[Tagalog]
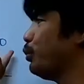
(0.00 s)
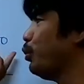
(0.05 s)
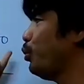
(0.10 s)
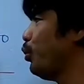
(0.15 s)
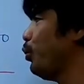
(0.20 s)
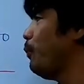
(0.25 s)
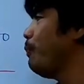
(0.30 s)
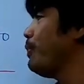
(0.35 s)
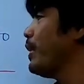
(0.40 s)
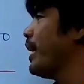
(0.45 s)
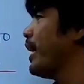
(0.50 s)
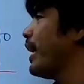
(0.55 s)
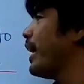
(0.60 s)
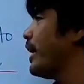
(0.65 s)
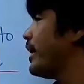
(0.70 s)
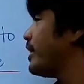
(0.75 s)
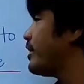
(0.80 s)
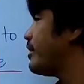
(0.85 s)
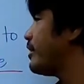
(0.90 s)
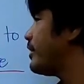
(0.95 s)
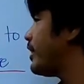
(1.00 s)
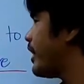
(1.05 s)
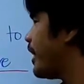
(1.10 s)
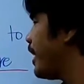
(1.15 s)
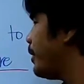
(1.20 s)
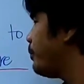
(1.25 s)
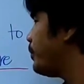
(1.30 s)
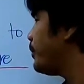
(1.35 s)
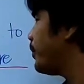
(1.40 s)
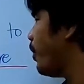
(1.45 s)
to
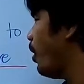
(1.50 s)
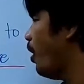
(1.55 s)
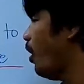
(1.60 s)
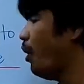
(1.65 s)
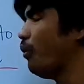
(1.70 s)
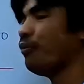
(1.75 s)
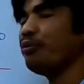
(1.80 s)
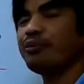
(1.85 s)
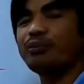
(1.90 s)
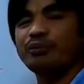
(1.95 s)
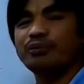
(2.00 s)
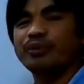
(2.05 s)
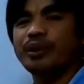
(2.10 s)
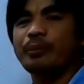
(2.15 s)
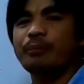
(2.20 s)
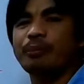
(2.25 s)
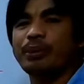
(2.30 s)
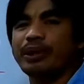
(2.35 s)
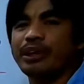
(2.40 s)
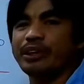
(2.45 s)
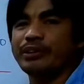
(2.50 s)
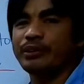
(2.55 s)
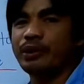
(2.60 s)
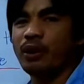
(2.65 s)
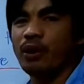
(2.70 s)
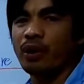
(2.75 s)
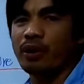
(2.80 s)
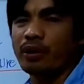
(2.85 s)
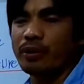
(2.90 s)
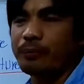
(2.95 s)
extremes of
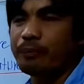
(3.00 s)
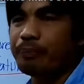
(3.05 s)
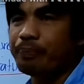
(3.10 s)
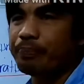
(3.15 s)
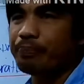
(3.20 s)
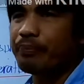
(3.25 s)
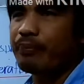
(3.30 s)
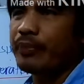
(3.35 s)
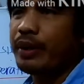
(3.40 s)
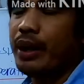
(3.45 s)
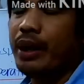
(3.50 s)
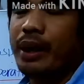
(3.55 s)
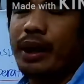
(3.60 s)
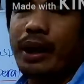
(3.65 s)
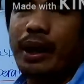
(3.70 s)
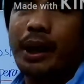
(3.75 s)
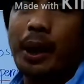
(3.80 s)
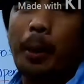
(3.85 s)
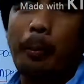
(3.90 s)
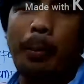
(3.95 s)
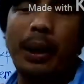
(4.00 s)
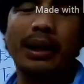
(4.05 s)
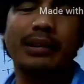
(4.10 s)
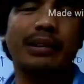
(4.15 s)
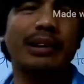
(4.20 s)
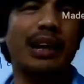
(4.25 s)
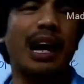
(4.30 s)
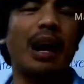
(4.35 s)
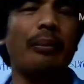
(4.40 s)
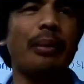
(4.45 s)
temperature. Pag
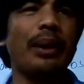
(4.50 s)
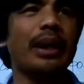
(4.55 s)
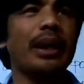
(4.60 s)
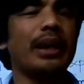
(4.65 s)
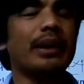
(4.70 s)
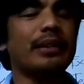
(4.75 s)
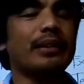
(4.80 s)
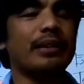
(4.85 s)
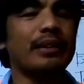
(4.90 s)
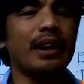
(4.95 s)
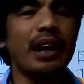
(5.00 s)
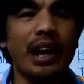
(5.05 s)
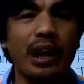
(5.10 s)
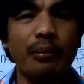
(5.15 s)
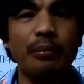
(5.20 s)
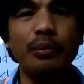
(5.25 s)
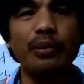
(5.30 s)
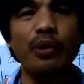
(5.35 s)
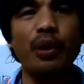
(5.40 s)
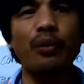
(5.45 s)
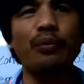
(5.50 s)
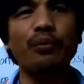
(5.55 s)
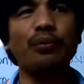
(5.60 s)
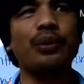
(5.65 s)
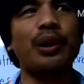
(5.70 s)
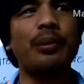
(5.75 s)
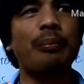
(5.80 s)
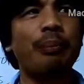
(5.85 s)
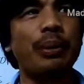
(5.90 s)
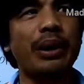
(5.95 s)
sinabing extremes of
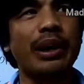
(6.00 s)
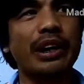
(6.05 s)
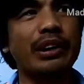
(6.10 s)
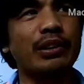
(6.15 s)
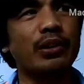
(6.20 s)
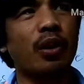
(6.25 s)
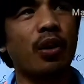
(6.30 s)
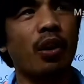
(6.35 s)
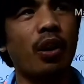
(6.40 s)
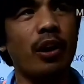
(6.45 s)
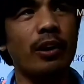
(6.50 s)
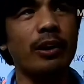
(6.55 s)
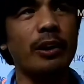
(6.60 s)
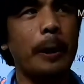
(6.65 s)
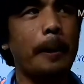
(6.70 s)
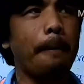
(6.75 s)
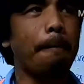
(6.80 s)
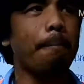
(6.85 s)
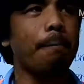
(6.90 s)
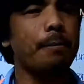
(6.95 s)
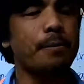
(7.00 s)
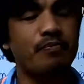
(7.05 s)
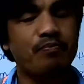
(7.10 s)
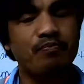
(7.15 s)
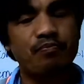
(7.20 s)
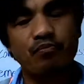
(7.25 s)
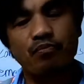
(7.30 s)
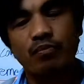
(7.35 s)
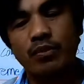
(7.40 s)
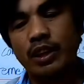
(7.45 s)
temperature,
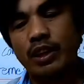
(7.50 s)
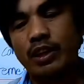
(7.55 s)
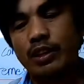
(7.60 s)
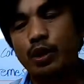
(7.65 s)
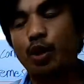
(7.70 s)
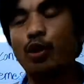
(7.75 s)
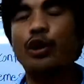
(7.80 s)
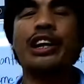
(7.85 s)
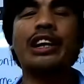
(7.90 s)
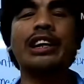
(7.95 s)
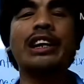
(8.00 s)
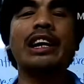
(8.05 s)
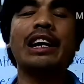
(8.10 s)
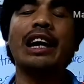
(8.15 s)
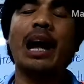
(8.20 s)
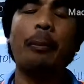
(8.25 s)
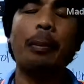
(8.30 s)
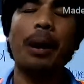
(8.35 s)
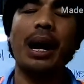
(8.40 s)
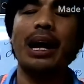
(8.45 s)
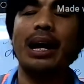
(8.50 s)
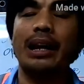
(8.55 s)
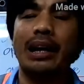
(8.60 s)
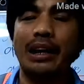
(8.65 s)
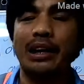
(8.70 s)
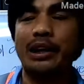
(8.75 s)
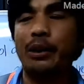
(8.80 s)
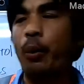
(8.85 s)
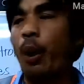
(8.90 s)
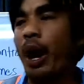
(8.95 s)
yung hindi na
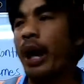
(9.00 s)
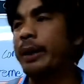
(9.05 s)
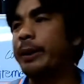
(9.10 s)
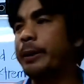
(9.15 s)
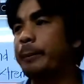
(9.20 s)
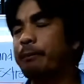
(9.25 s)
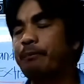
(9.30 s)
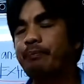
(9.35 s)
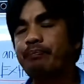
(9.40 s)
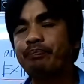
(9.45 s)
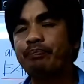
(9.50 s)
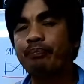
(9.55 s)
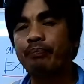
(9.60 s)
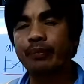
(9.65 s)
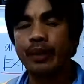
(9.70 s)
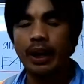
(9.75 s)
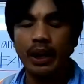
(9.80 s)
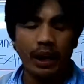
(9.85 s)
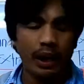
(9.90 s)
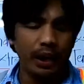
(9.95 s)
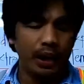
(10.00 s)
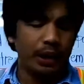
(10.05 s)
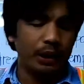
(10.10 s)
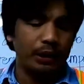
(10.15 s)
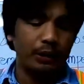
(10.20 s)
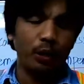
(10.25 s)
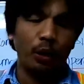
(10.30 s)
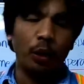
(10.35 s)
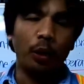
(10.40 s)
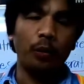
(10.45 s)
pangkaraniwan,
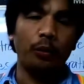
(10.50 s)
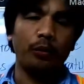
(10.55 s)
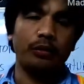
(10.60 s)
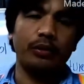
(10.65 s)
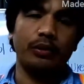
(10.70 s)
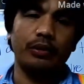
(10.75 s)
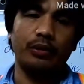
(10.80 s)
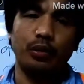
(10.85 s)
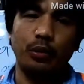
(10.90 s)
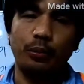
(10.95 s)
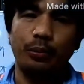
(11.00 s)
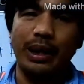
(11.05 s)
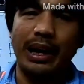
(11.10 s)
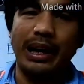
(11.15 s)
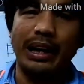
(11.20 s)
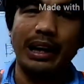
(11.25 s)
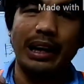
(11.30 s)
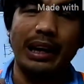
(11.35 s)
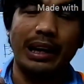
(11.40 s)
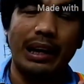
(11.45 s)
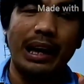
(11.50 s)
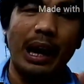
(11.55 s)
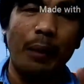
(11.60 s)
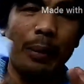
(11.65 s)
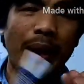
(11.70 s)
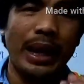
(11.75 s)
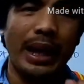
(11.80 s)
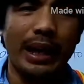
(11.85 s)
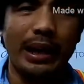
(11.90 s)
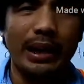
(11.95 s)
yung sobrang
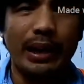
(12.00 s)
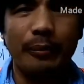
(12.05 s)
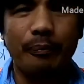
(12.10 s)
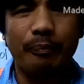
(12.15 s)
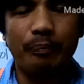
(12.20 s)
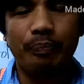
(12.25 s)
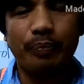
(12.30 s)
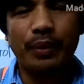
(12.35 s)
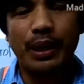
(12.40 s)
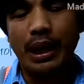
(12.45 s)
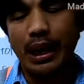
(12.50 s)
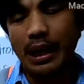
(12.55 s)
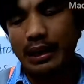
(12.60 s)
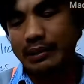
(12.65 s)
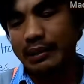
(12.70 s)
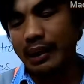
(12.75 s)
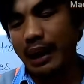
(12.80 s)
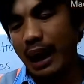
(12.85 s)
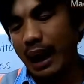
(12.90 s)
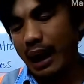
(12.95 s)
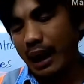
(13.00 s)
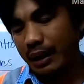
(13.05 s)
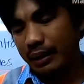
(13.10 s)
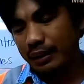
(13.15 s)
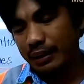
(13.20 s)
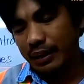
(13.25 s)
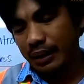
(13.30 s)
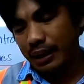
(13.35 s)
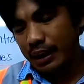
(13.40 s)
lamig at saka